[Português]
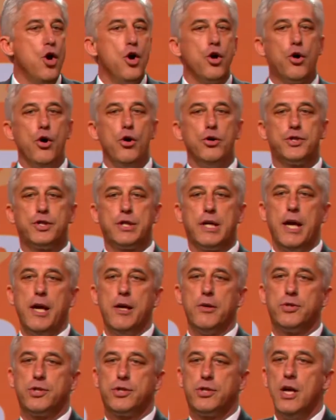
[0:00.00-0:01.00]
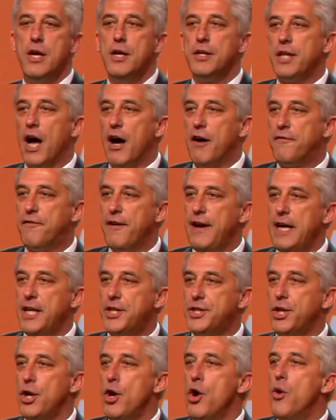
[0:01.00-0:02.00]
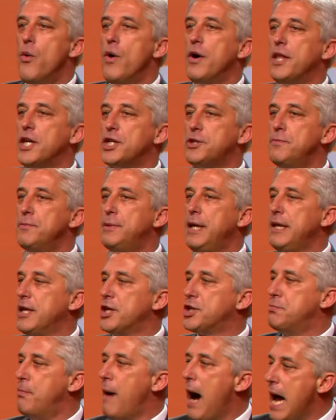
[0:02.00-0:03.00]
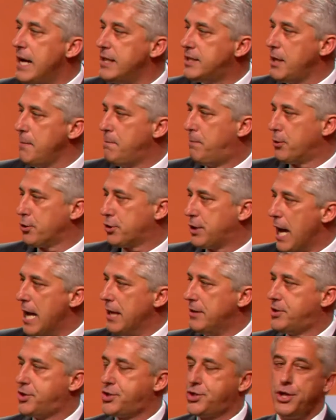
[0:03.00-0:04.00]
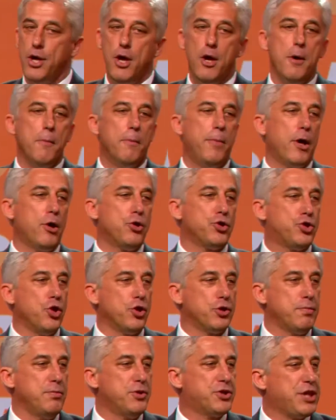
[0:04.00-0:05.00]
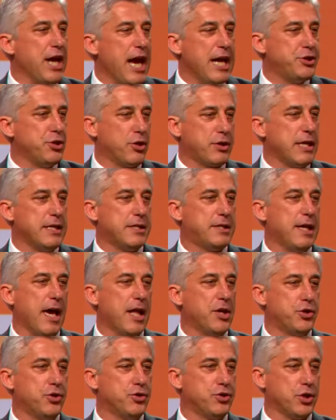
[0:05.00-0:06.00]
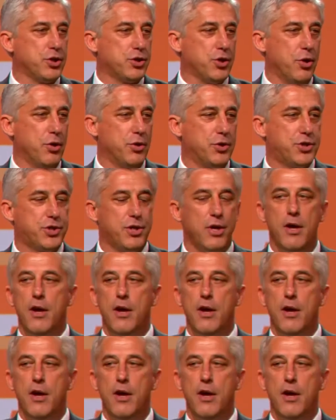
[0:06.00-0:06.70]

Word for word: conseguiu-se talvez uma das medidas mais importantes para os últimos 10 ou 15 anos nos Açores.